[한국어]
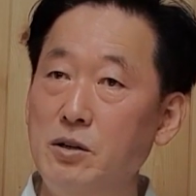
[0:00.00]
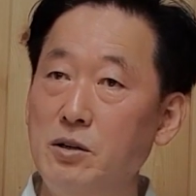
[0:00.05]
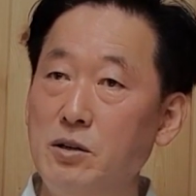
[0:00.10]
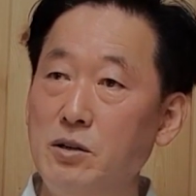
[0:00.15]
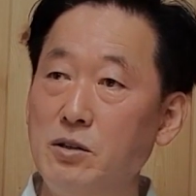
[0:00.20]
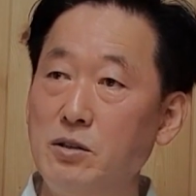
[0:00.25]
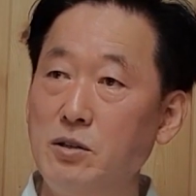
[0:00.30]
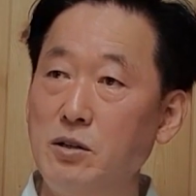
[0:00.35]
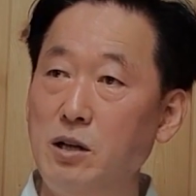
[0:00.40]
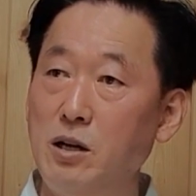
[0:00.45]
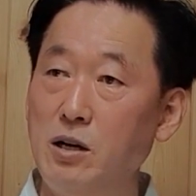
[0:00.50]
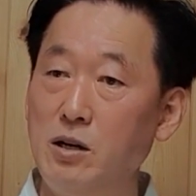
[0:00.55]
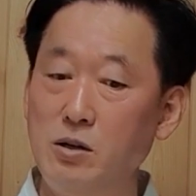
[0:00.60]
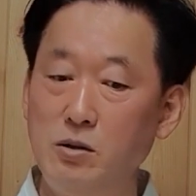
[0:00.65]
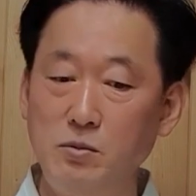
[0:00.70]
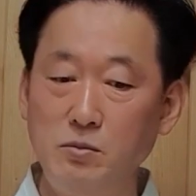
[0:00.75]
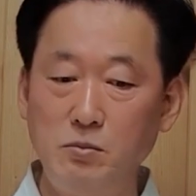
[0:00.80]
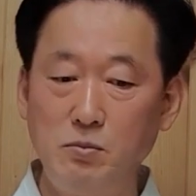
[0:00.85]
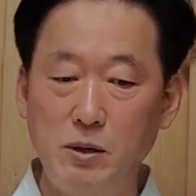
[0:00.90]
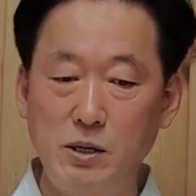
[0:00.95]
그래서 내가
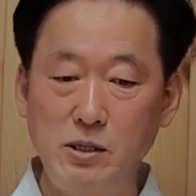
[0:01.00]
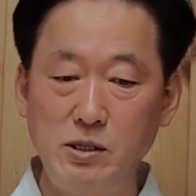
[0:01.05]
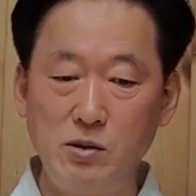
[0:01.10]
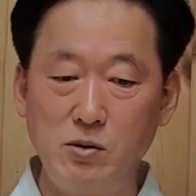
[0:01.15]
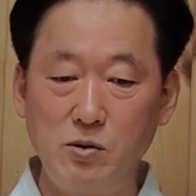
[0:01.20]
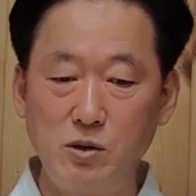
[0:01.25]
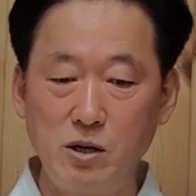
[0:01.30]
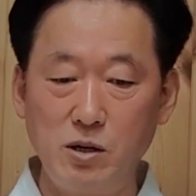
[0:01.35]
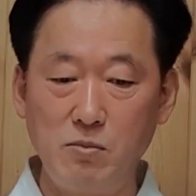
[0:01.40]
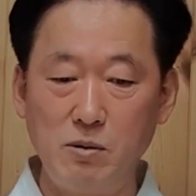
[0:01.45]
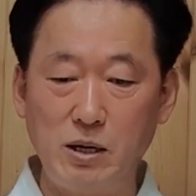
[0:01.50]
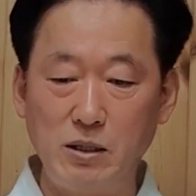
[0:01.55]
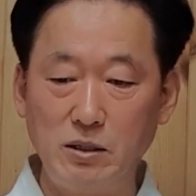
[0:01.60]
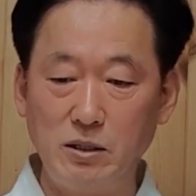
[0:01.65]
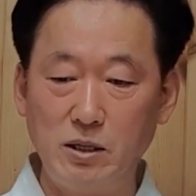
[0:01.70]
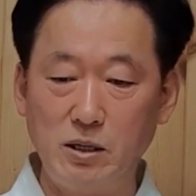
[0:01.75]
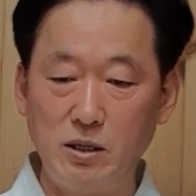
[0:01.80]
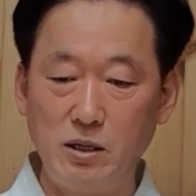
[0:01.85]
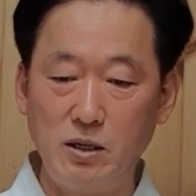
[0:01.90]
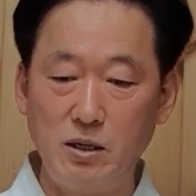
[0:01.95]
이런 팔지 공양
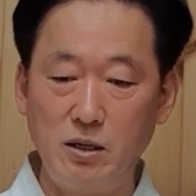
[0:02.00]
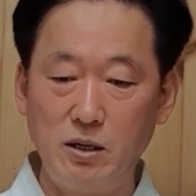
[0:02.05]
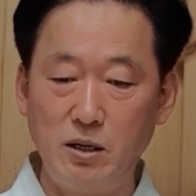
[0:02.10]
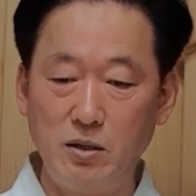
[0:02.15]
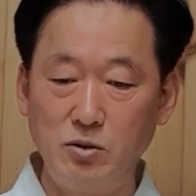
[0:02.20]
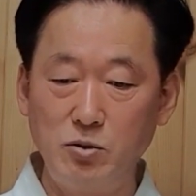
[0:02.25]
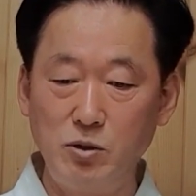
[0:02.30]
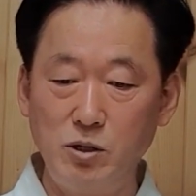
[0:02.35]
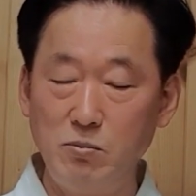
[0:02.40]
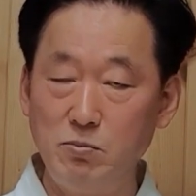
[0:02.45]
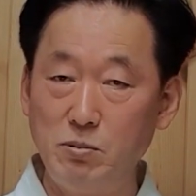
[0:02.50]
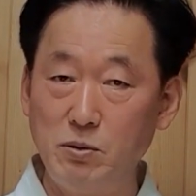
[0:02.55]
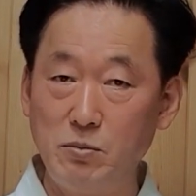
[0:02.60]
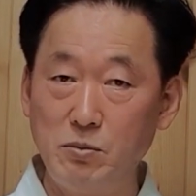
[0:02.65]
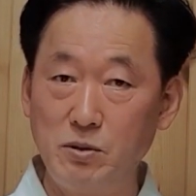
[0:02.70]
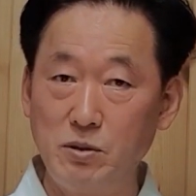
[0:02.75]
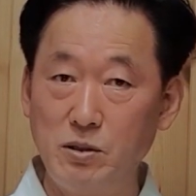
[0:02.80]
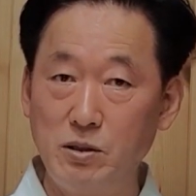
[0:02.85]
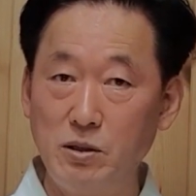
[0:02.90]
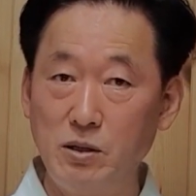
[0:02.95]
만다라
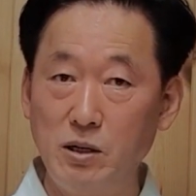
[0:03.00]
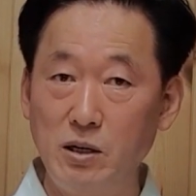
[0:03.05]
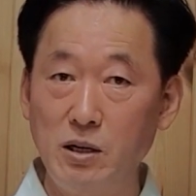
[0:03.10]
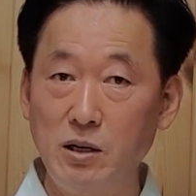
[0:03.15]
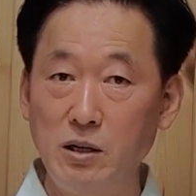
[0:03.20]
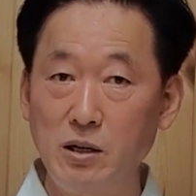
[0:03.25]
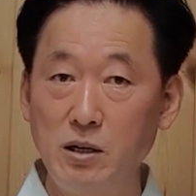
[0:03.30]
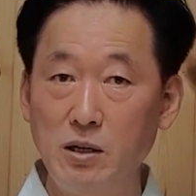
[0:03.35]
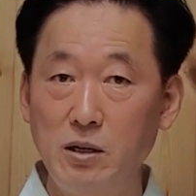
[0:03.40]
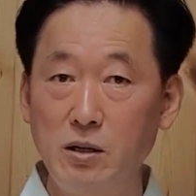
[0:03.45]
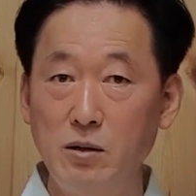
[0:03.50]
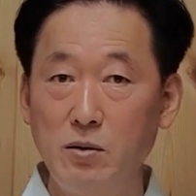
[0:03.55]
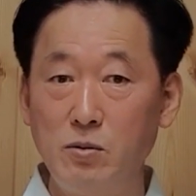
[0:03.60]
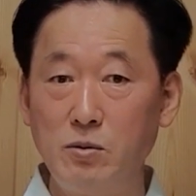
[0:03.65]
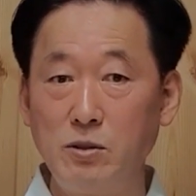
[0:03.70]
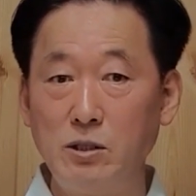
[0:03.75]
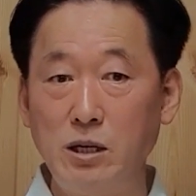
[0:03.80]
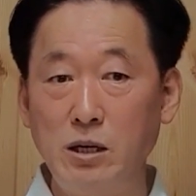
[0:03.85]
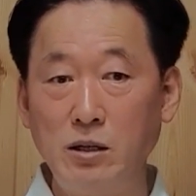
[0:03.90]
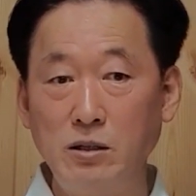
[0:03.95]
수행법을
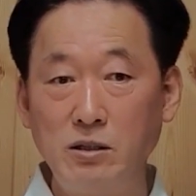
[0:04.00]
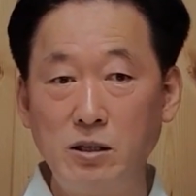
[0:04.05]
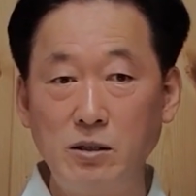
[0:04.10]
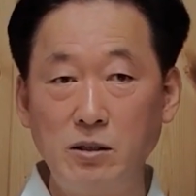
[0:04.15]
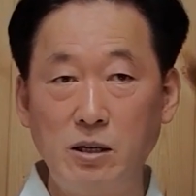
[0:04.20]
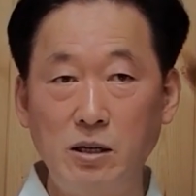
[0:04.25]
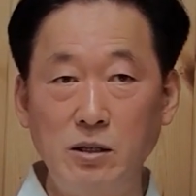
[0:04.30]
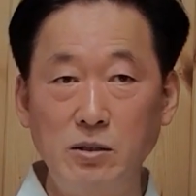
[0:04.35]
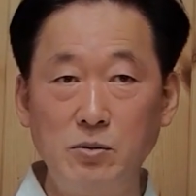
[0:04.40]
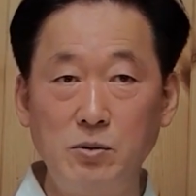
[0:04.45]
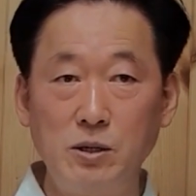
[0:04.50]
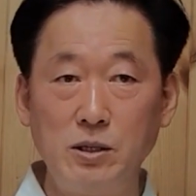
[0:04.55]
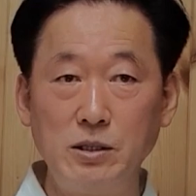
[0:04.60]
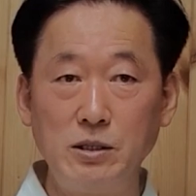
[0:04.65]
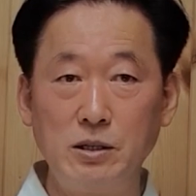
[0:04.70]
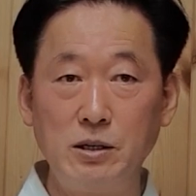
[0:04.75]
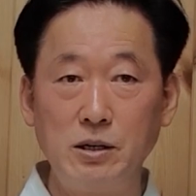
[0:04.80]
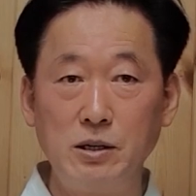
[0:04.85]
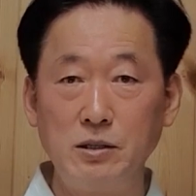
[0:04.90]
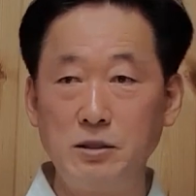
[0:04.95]
우리 새해 첫날이고
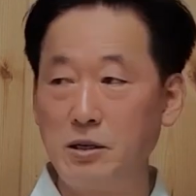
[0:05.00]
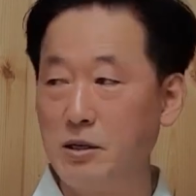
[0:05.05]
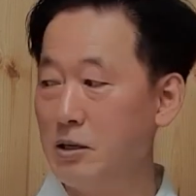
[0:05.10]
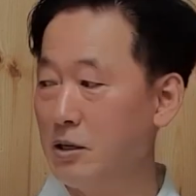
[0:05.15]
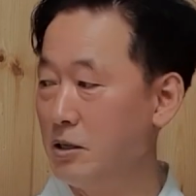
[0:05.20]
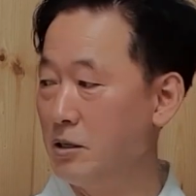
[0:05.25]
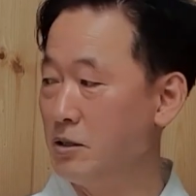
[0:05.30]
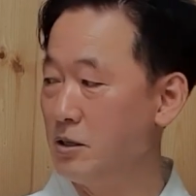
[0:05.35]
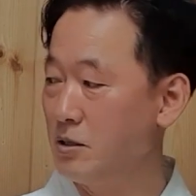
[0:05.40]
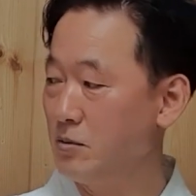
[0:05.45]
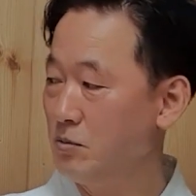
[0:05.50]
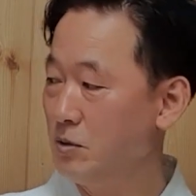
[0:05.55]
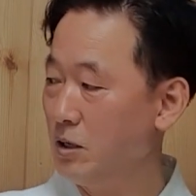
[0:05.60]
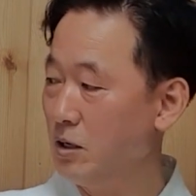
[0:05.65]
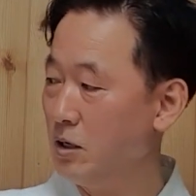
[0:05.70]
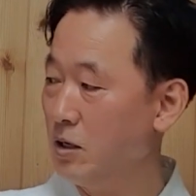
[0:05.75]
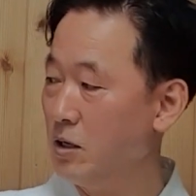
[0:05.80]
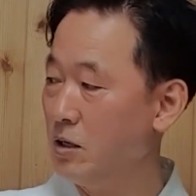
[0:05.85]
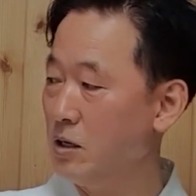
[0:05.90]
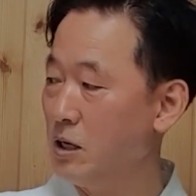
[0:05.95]
하니까 이게
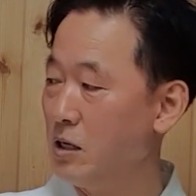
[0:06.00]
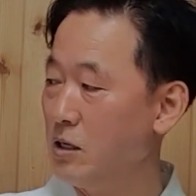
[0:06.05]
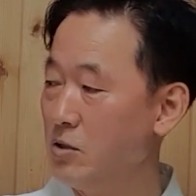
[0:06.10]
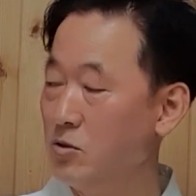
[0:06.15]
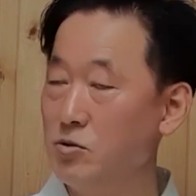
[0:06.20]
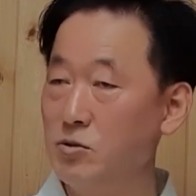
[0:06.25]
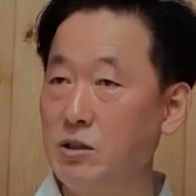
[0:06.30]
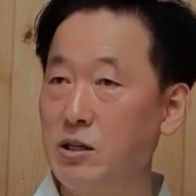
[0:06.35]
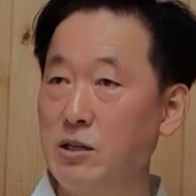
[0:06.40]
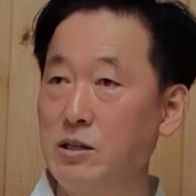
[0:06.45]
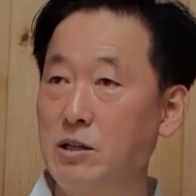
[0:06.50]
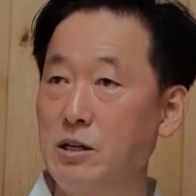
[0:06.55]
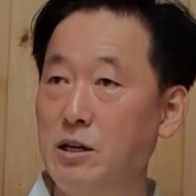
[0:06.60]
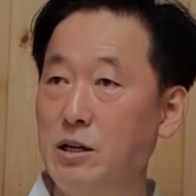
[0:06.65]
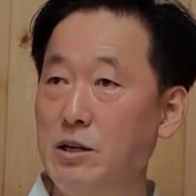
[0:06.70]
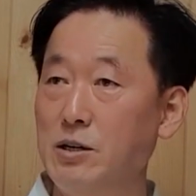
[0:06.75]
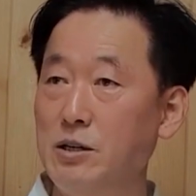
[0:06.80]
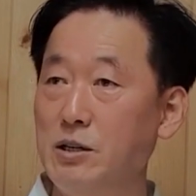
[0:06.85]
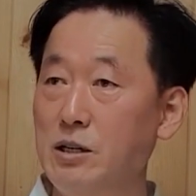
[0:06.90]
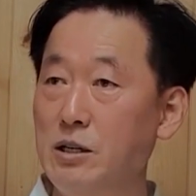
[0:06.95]
여러분들이 알려줄
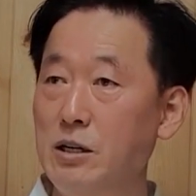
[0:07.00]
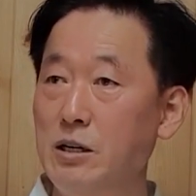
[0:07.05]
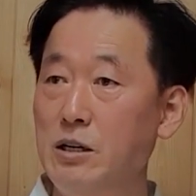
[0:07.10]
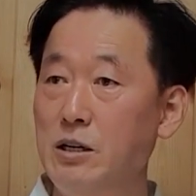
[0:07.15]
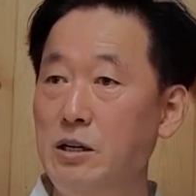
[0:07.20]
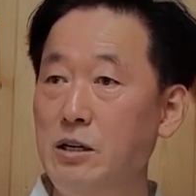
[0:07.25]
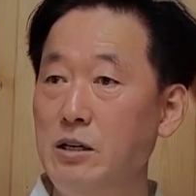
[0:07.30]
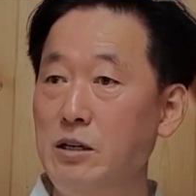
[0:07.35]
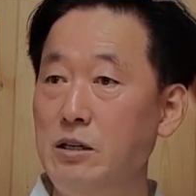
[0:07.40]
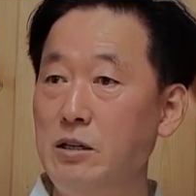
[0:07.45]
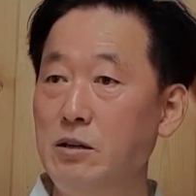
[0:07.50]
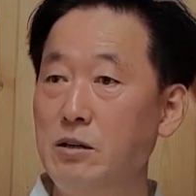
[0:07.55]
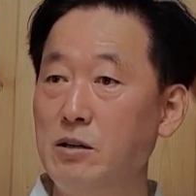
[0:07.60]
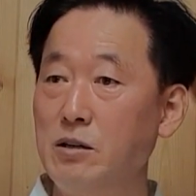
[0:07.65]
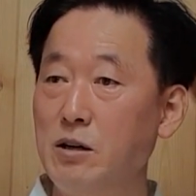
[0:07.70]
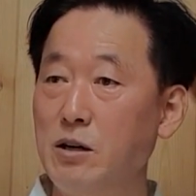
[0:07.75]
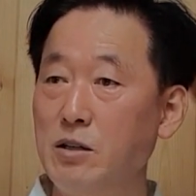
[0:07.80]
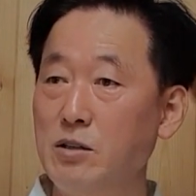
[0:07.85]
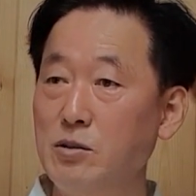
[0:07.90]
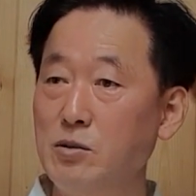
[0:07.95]
테니까
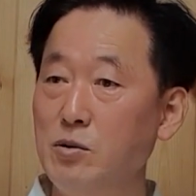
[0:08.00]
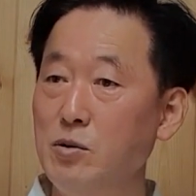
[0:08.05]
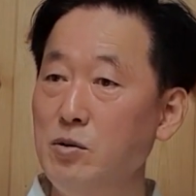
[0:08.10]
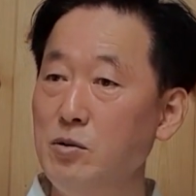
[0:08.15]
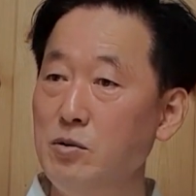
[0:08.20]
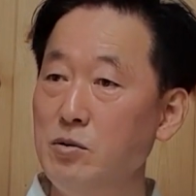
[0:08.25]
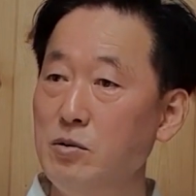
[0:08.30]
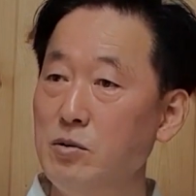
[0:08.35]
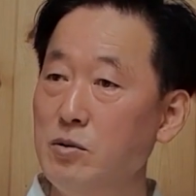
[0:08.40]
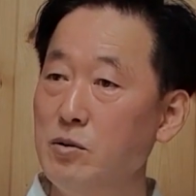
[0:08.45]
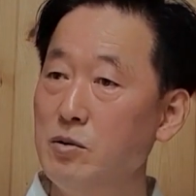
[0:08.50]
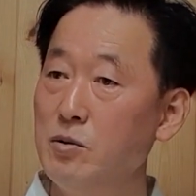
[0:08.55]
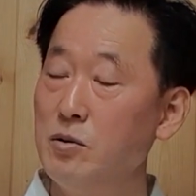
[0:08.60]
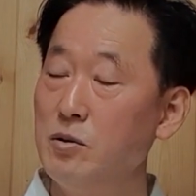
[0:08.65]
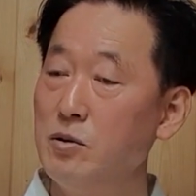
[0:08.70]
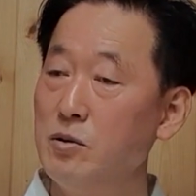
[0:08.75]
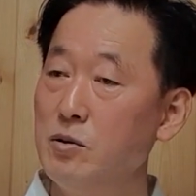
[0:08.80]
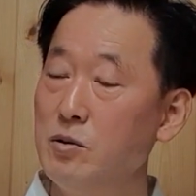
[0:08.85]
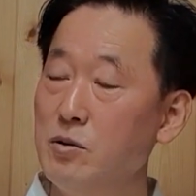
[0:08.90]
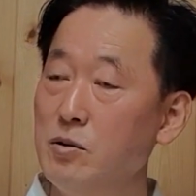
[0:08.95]
이걸 가지고
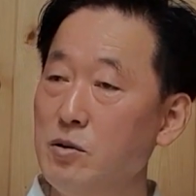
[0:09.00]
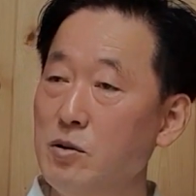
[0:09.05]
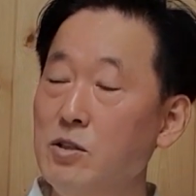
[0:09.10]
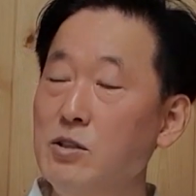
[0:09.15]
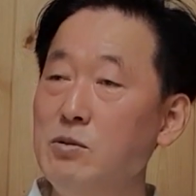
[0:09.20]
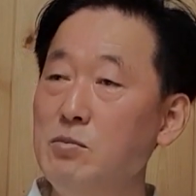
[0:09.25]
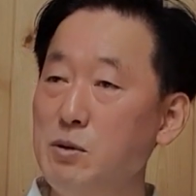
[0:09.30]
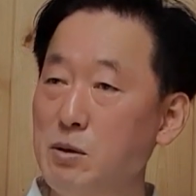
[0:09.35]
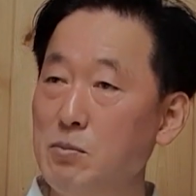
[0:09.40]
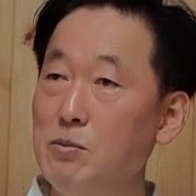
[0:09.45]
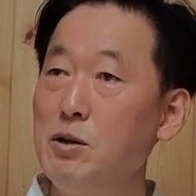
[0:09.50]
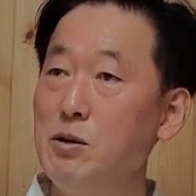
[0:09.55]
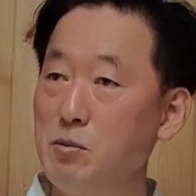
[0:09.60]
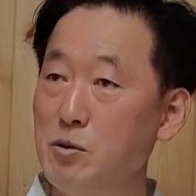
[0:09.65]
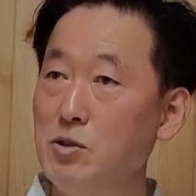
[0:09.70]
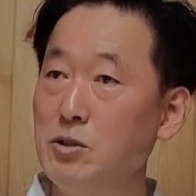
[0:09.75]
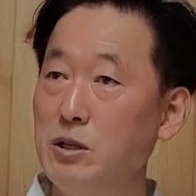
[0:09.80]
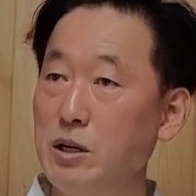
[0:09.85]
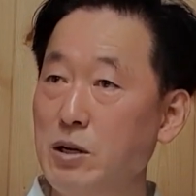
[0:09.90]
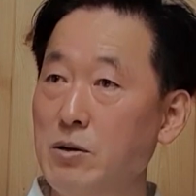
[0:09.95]
열심히 한번
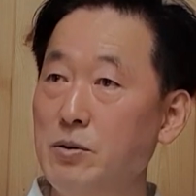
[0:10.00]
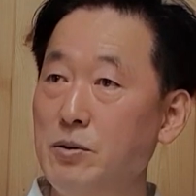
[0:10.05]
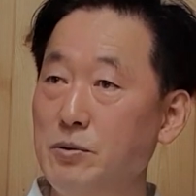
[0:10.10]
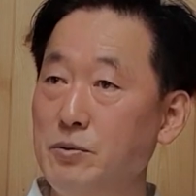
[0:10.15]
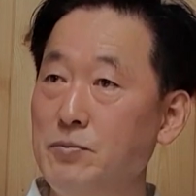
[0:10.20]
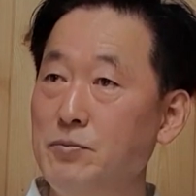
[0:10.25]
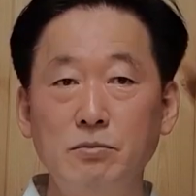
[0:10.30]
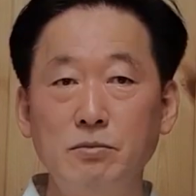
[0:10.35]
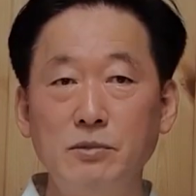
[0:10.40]
해보시라고.